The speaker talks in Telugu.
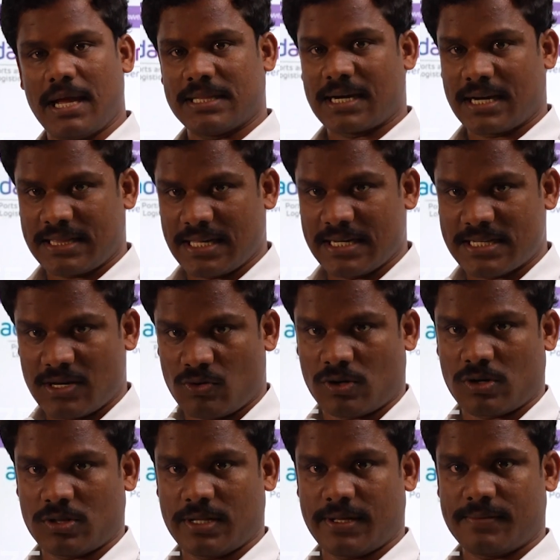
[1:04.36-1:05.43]
మీ అందరికీ తెలిసే
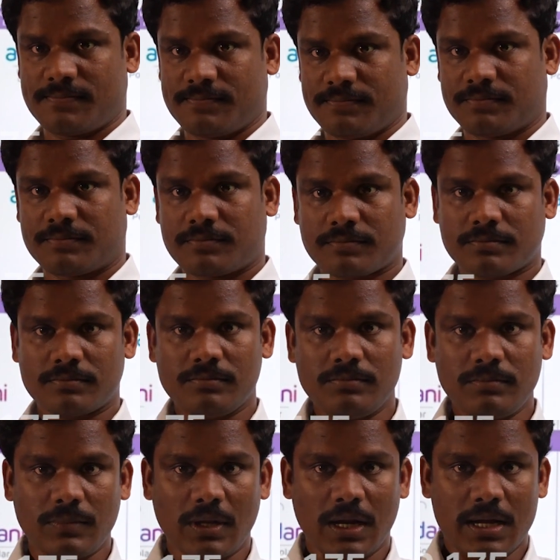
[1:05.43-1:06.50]
ఉంటుంది
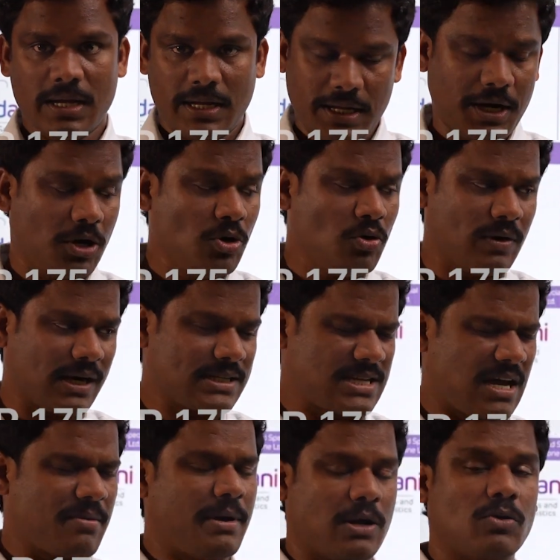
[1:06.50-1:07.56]
ఈ రెండు
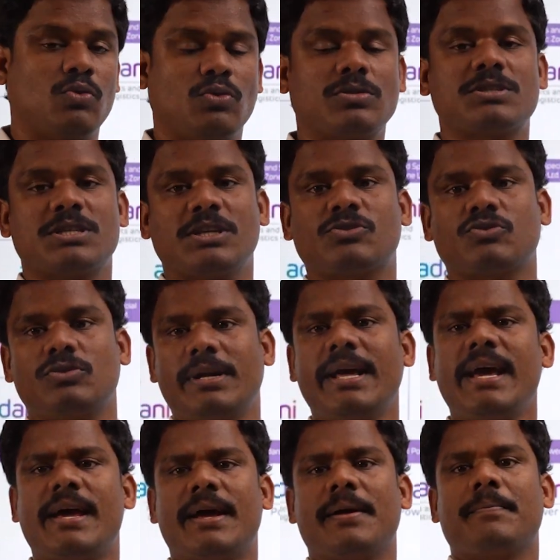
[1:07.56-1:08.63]
ఒకసారి మనం గుర్తు
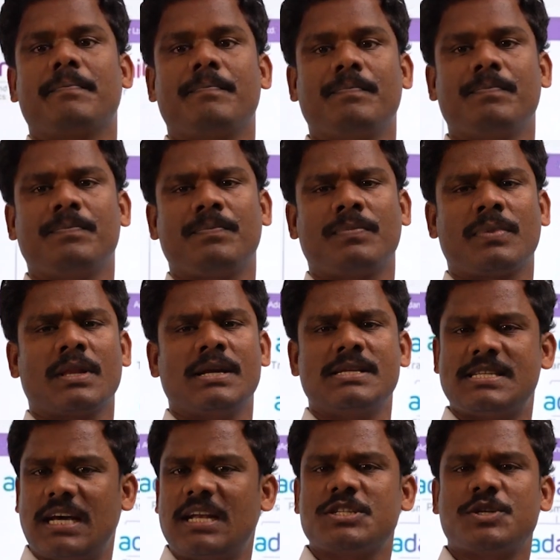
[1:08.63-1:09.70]
చేసుకుంటే
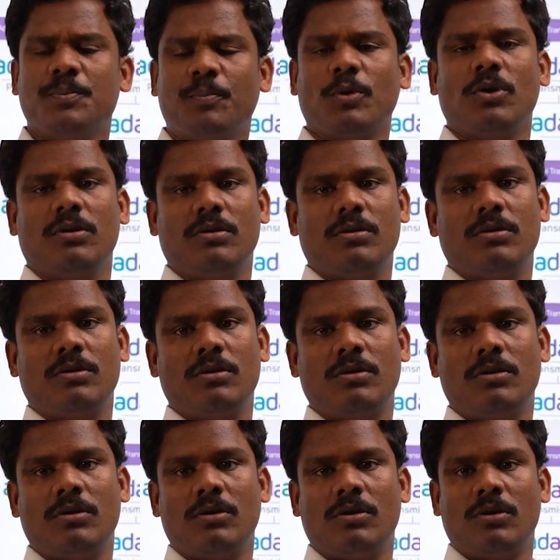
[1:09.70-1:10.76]
చాలా సింపుల్
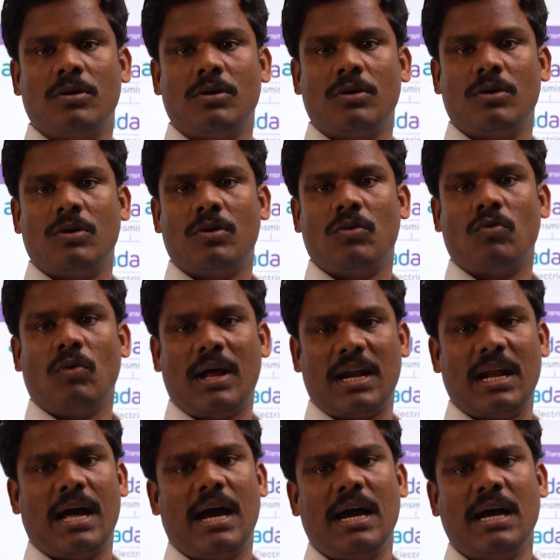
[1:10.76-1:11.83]

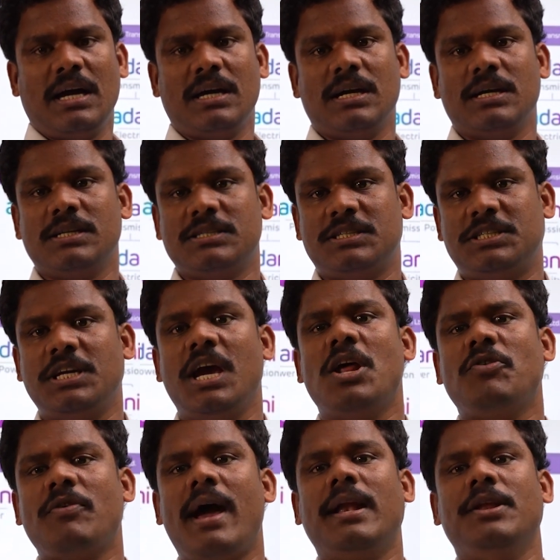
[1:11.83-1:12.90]
వాళ్ళ
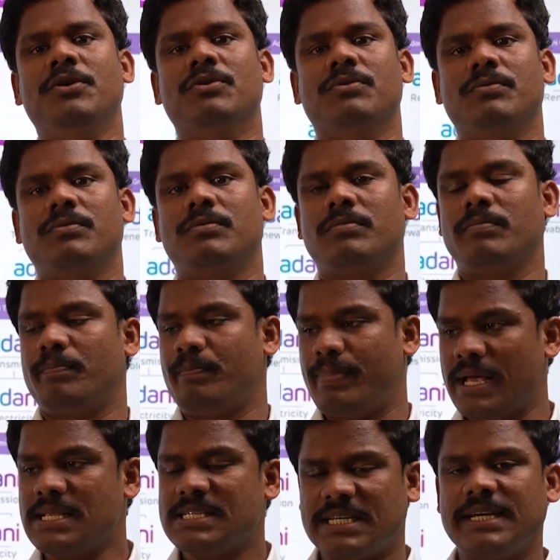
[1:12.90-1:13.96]
షేర్ వాల్యూ
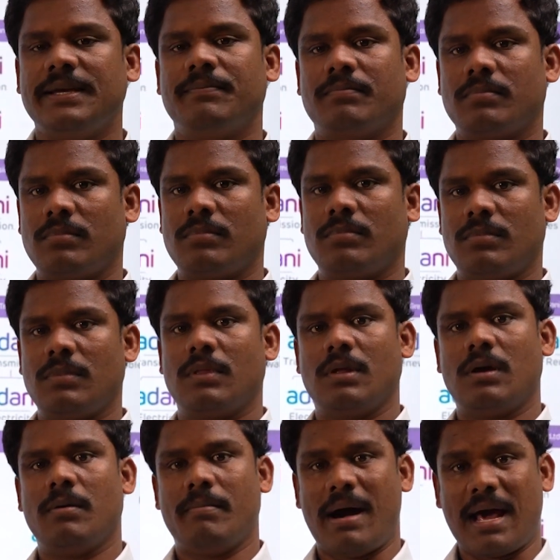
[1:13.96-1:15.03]
పెంచి
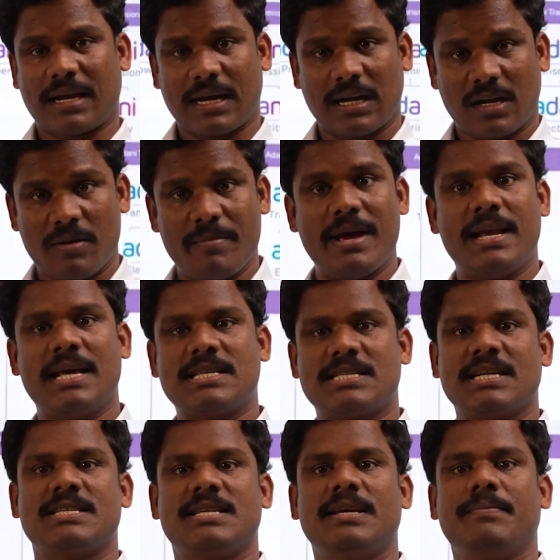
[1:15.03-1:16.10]
మార్కెట్ని మేనేజ్
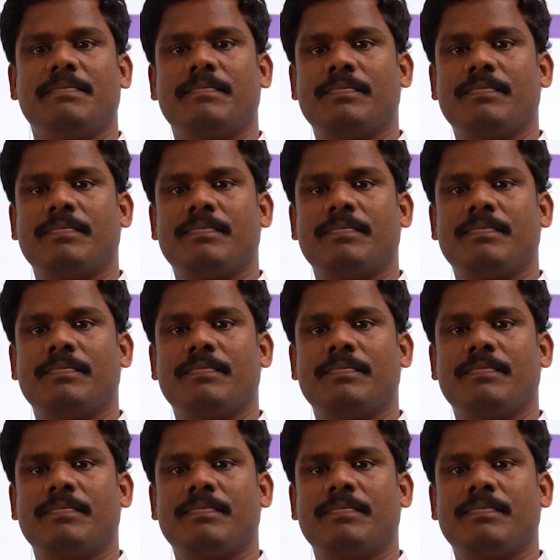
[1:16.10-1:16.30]
చేసి